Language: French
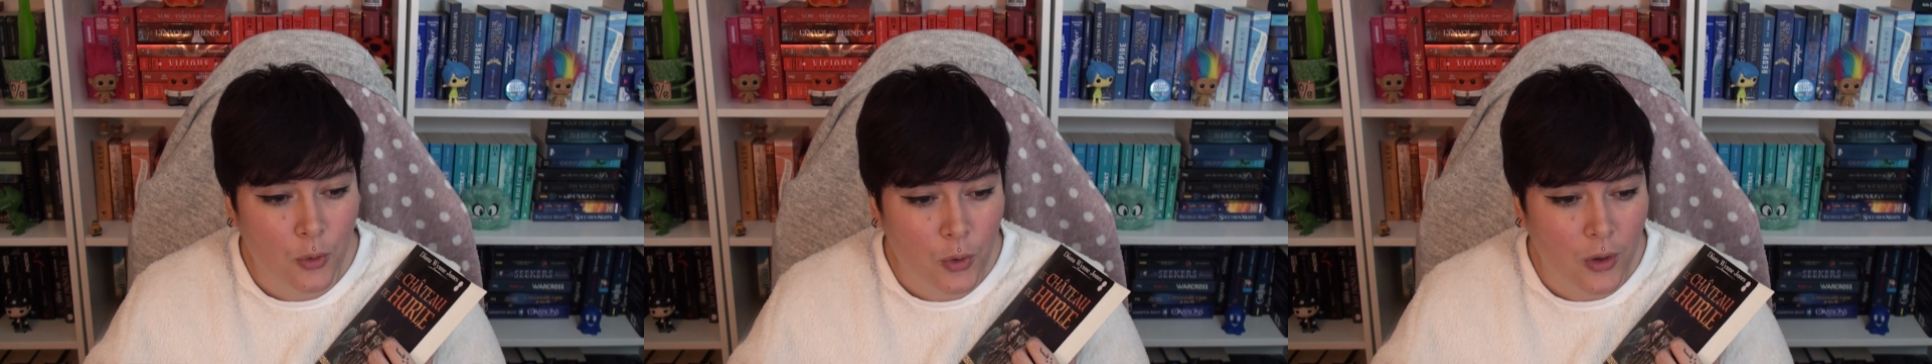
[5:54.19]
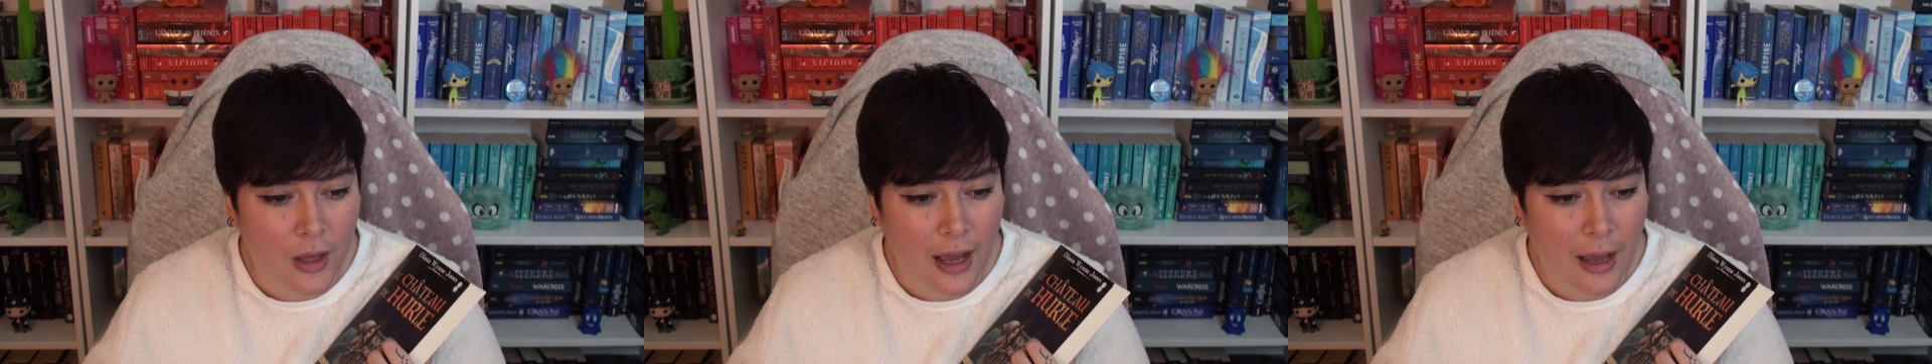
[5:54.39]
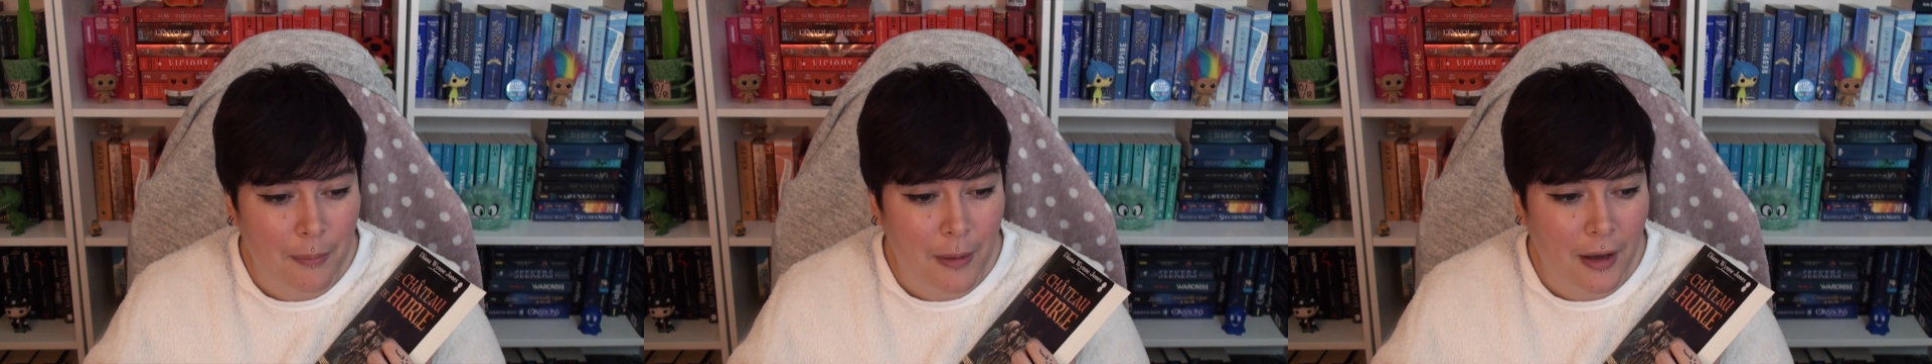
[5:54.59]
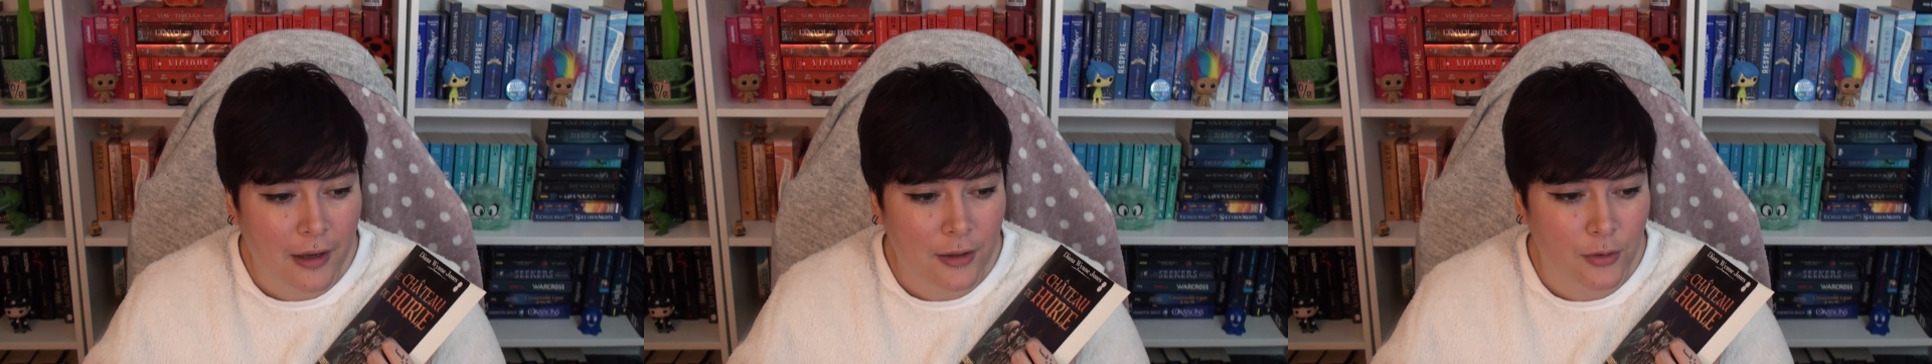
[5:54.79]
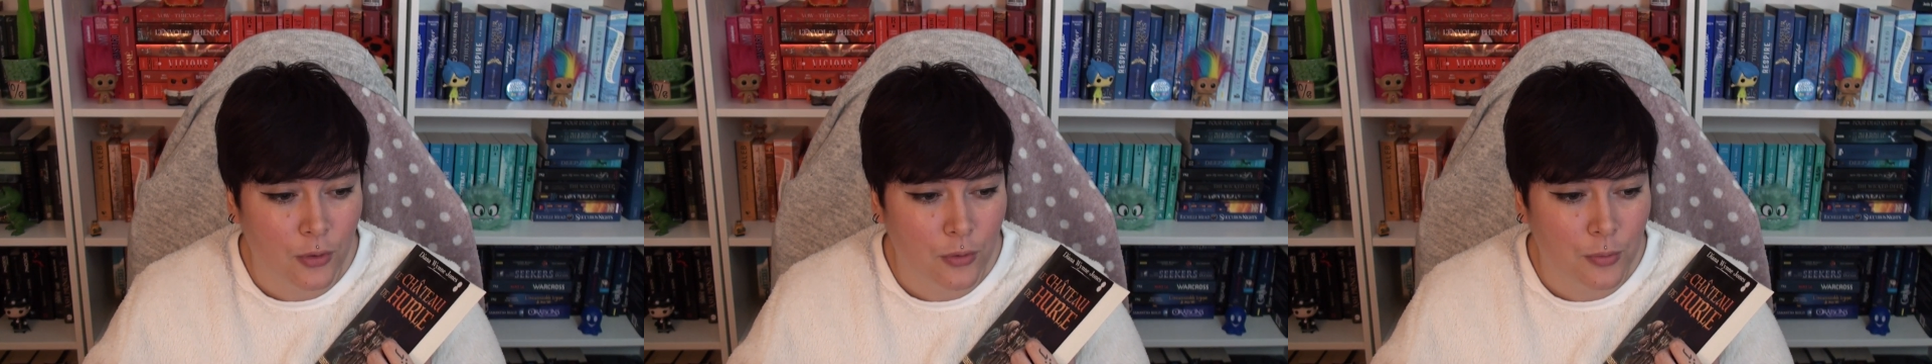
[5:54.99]
Hurle
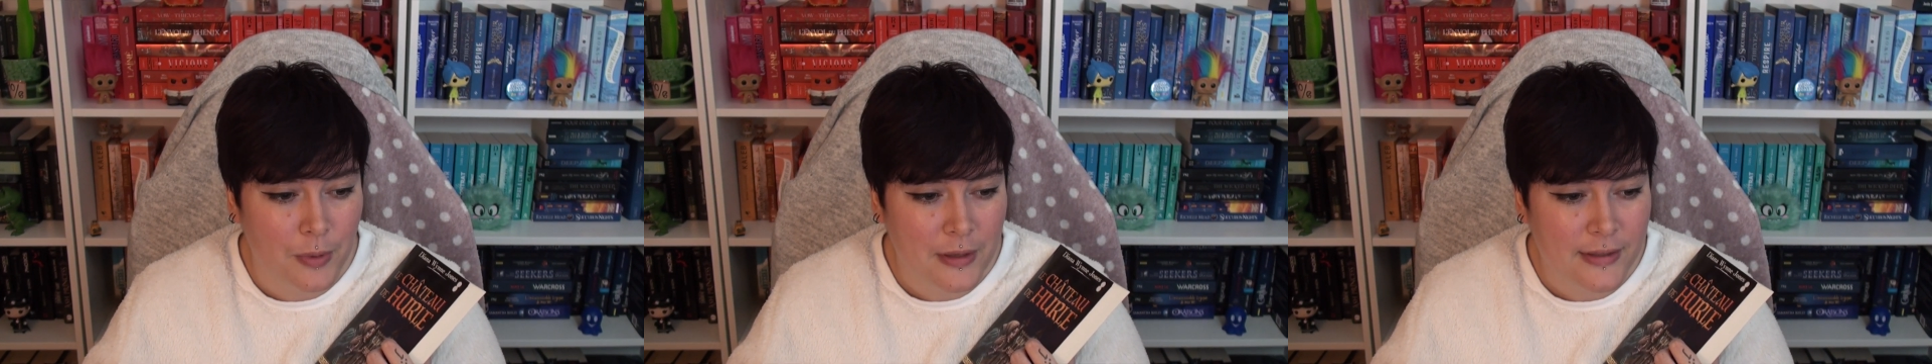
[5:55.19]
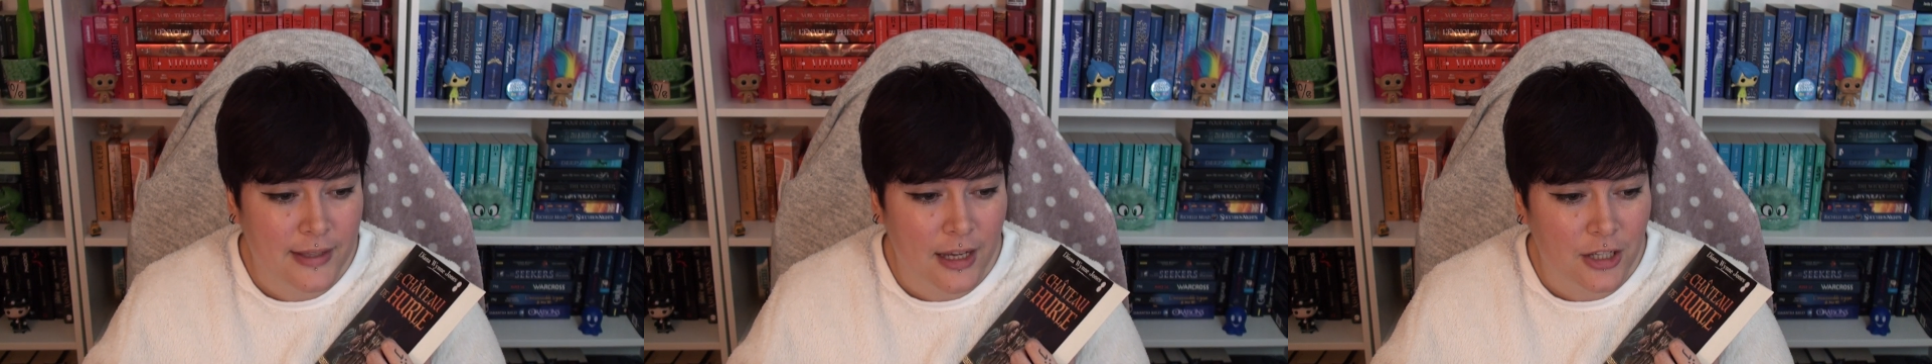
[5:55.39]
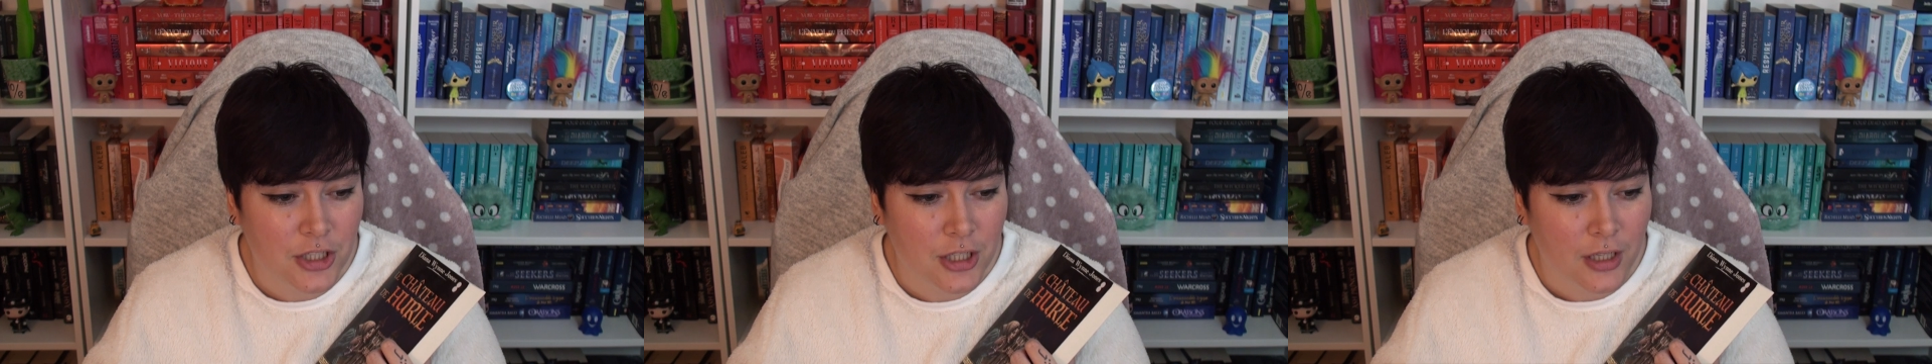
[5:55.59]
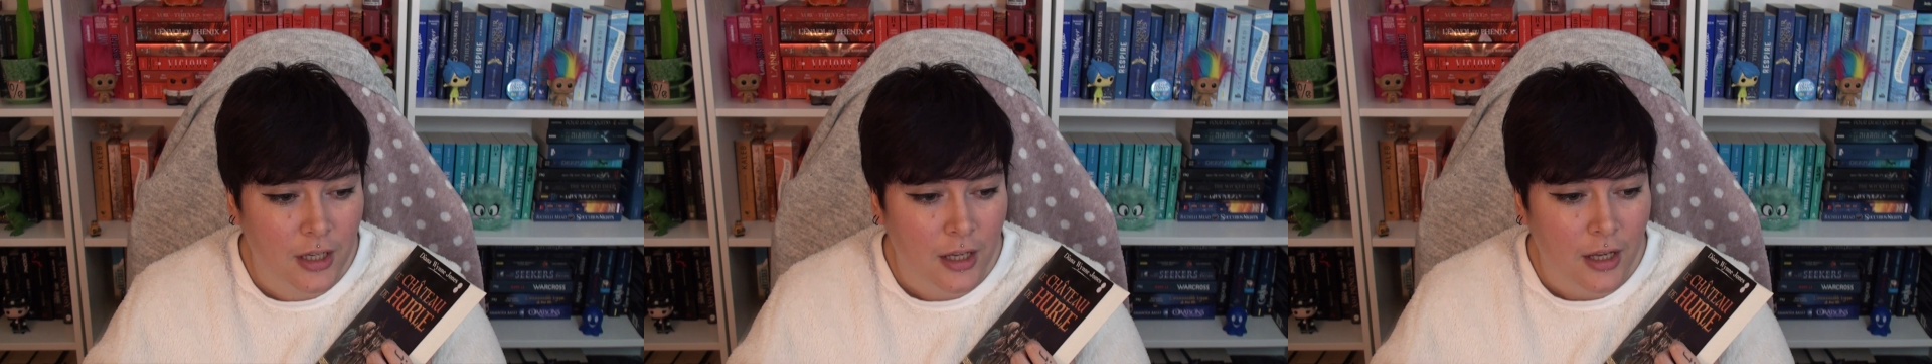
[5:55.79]
apparaît dans le paysage,